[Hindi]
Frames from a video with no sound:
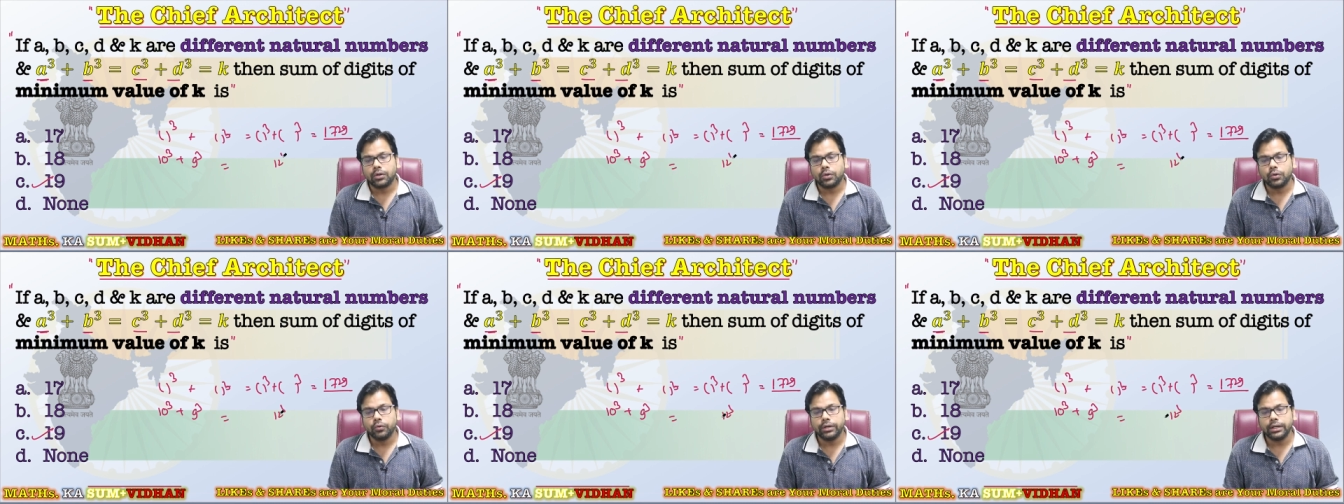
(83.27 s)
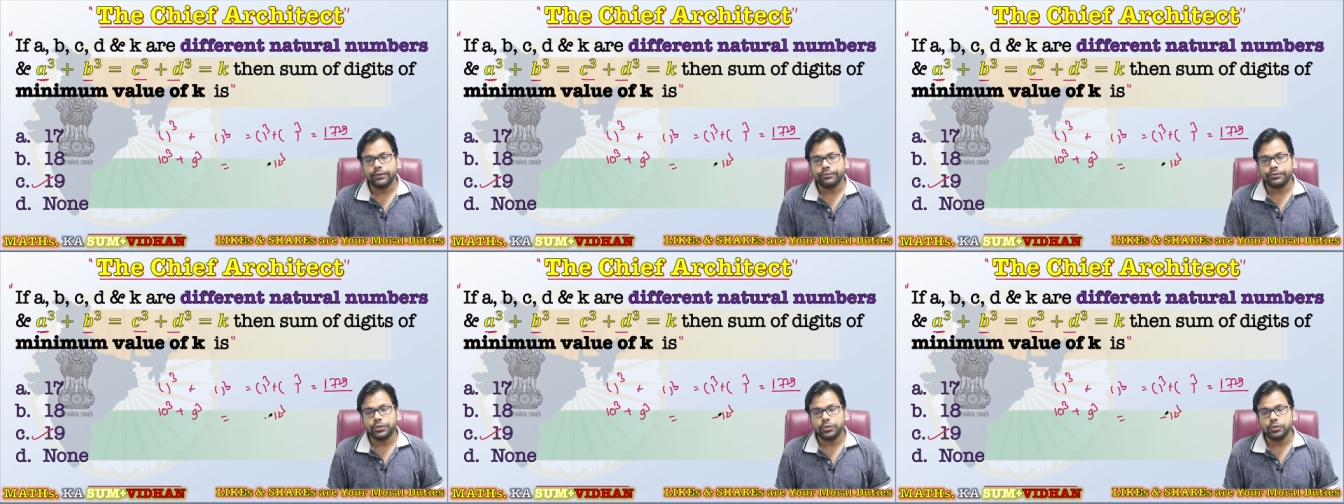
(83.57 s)

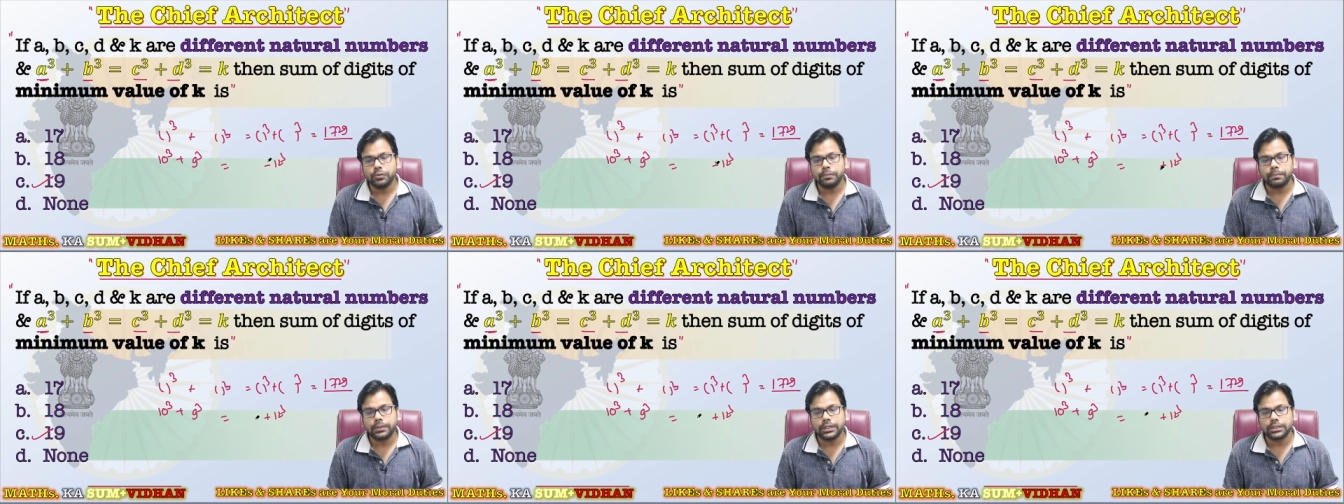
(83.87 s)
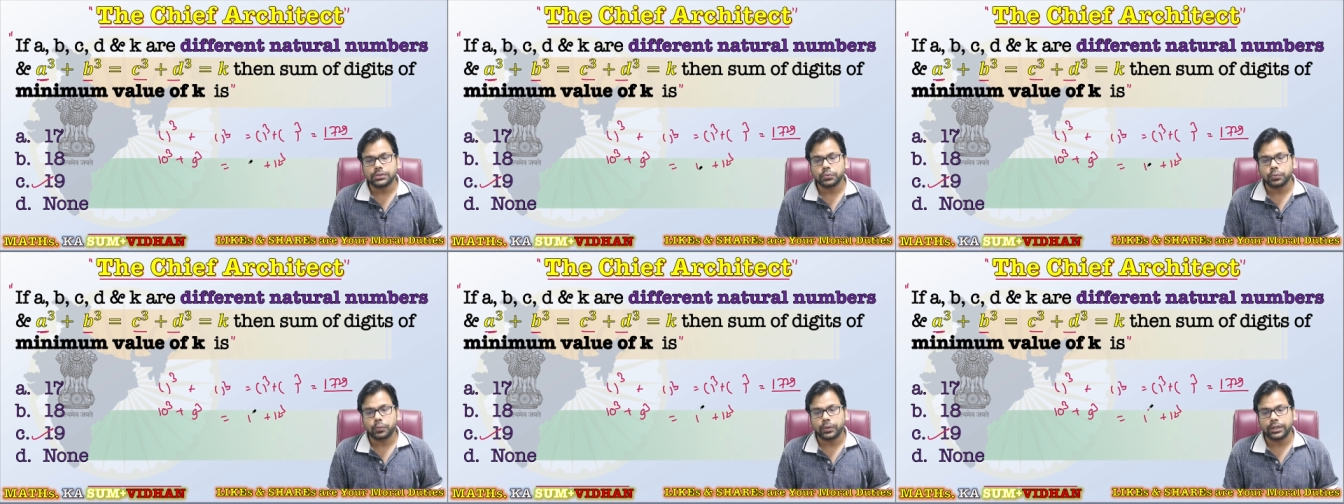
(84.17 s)
ट्वेल्व क्यूब
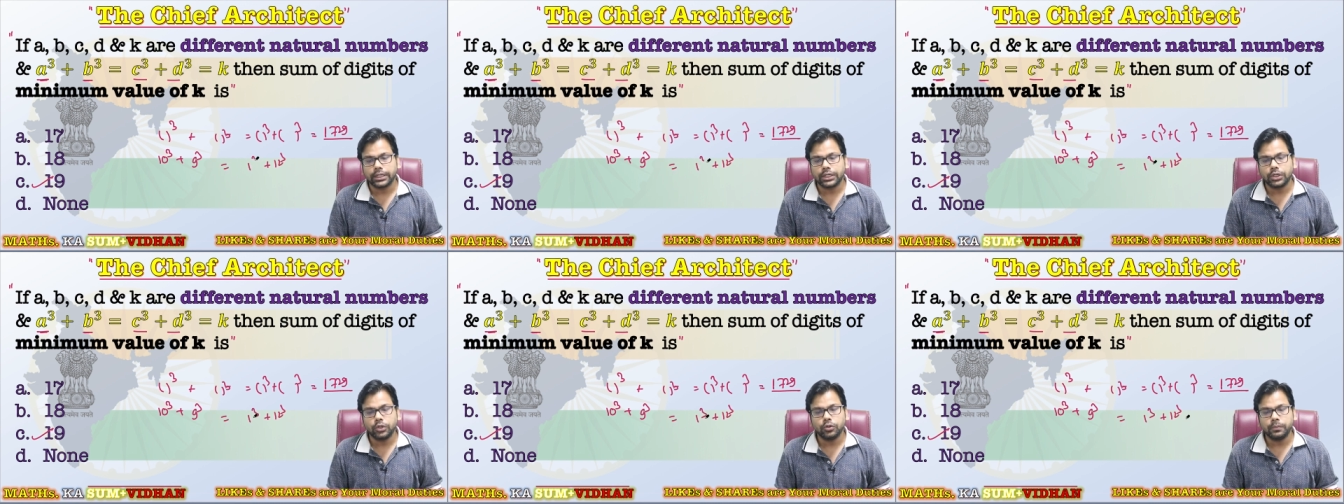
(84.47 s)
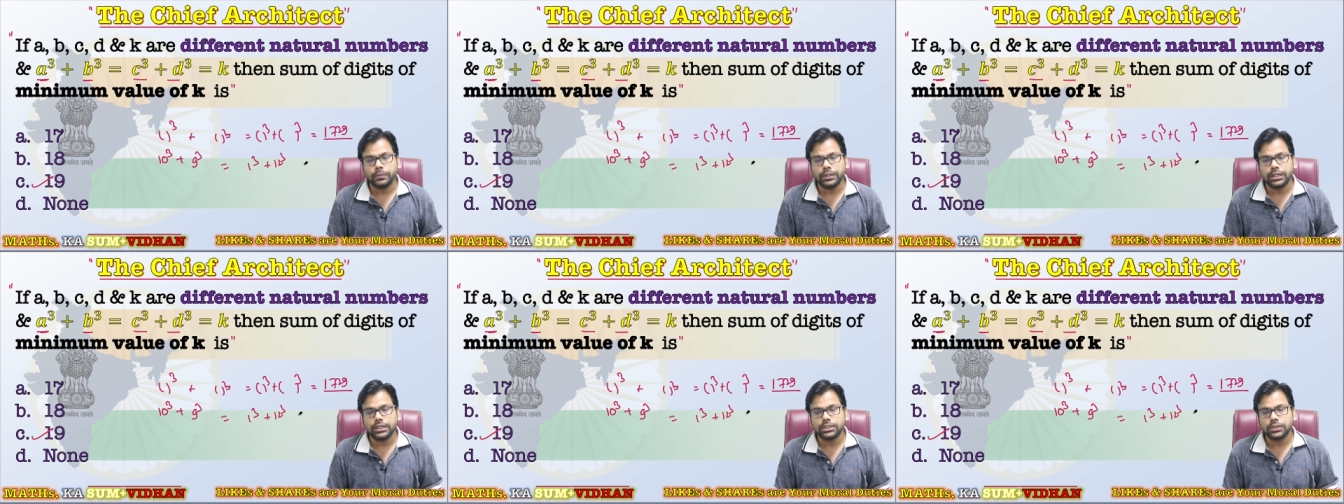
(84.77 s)
प्लस वन
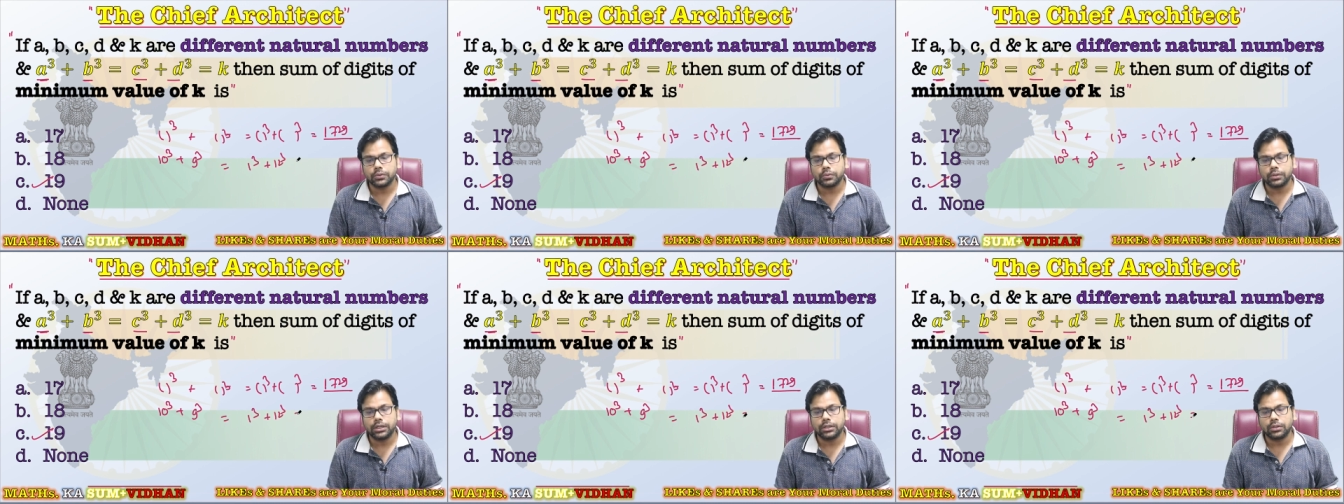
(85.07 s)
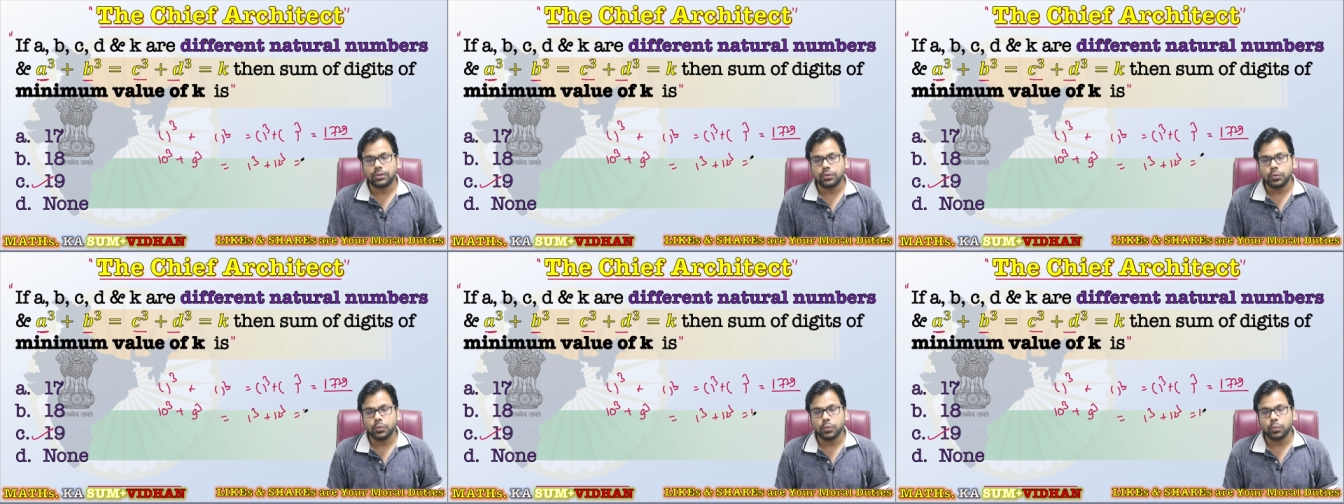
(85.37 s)
क्यूब इज इक्वल
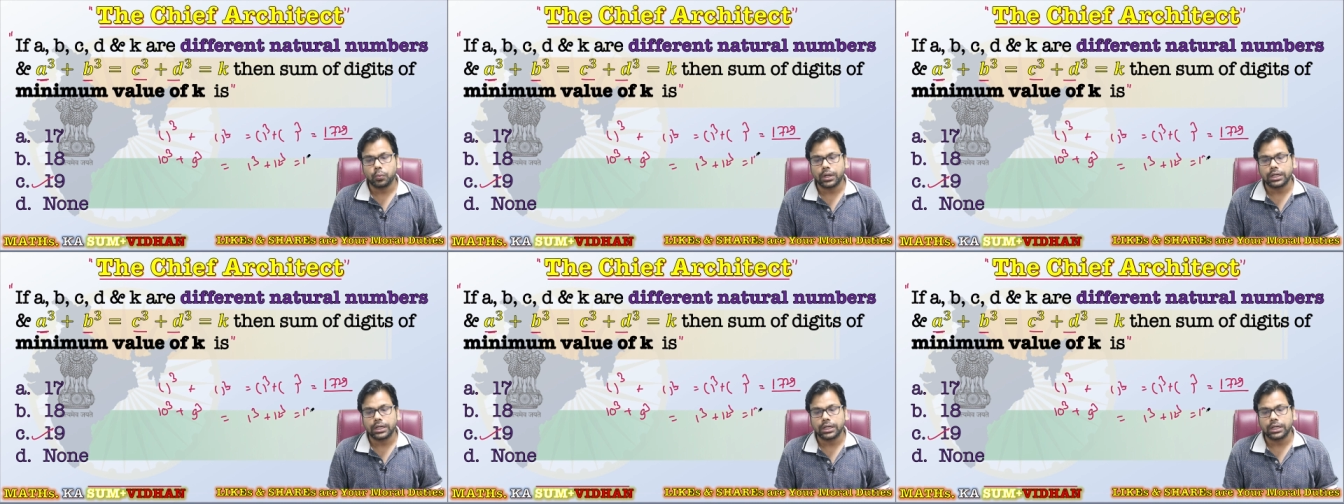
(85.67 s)
टू